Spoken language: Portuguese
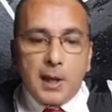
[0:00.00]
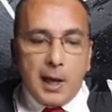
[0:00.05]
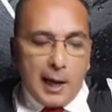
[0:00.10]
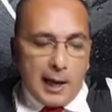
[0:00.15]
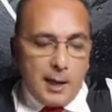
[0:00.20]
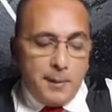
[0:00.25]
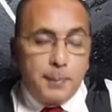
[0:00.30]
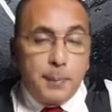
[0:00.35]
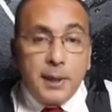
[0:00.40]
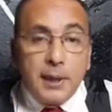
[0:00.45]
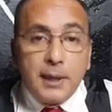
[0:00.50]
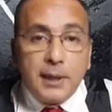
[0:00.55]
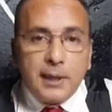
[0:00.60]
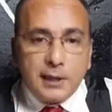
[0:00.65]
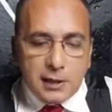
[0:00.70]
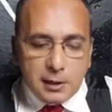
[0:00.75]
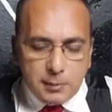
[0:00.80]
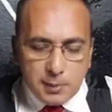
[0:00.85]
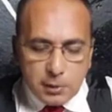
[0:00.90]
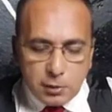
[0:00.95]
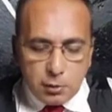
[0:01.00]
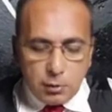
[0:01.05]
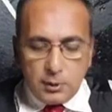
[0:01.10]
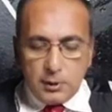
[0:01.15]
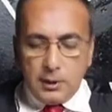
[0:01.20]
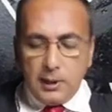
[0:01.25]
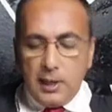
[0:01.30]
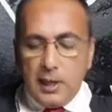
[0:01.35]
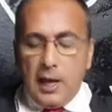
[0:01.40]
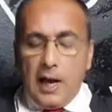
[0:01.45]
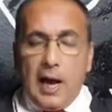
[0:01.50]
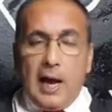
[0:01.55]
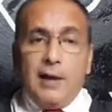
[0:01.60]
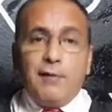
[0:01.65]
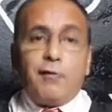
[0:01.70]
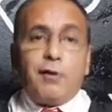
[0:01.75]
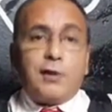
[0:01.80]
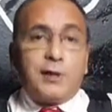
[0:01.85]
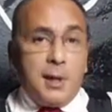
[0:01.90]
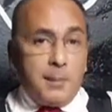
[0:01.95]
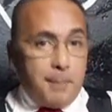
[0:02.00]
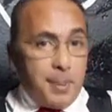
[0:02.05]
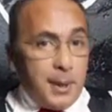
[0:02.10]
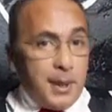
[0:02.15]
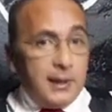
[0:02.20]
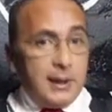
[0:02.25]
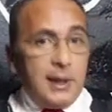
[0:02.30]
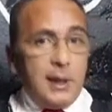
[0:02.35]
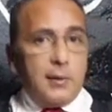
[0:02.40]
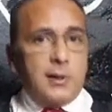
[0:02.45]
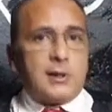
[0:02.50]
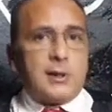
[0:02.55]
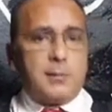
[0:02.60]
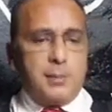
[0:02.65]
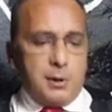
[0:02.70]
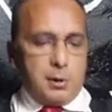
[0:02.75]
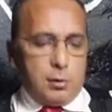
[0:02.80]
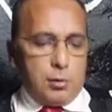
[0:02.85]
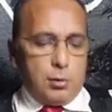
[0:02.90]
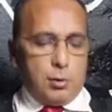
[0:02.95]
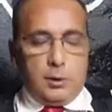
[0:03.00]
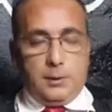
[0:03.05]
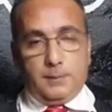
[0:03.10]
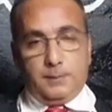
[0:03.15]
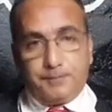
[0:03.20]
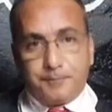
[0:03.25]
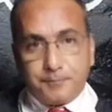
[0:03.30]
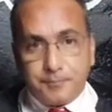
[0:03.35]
Aí prender essa pessoa. Aí você prendeu essa pessoa.